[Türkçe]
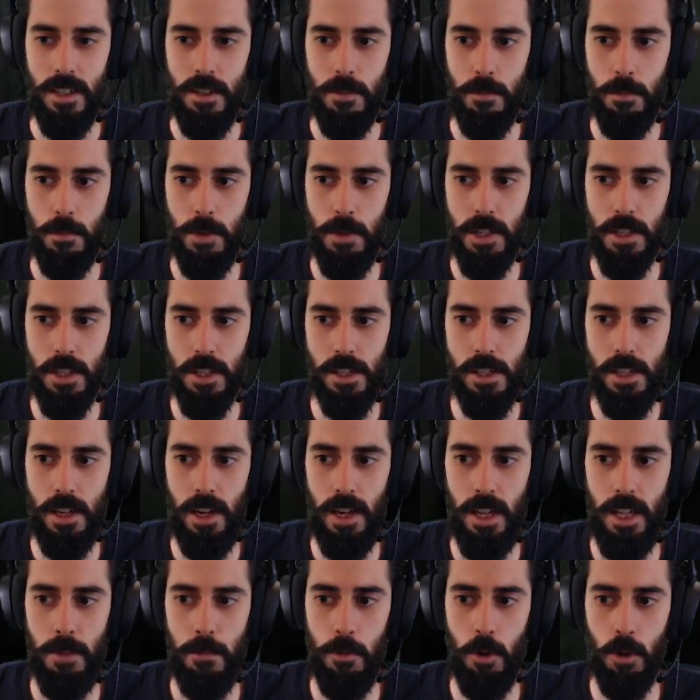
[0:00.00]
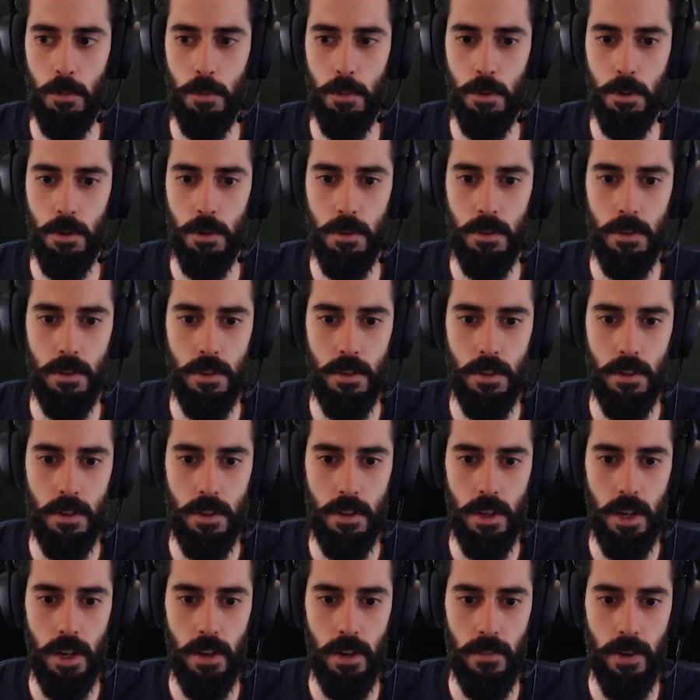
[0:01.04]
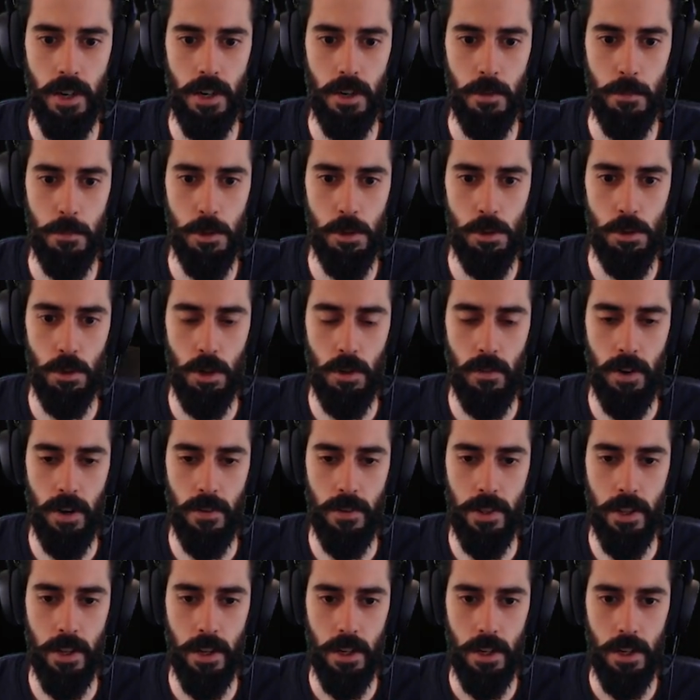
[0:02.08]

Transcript: Başka silah da mı yok? Ha, var. Pistoli var bir de.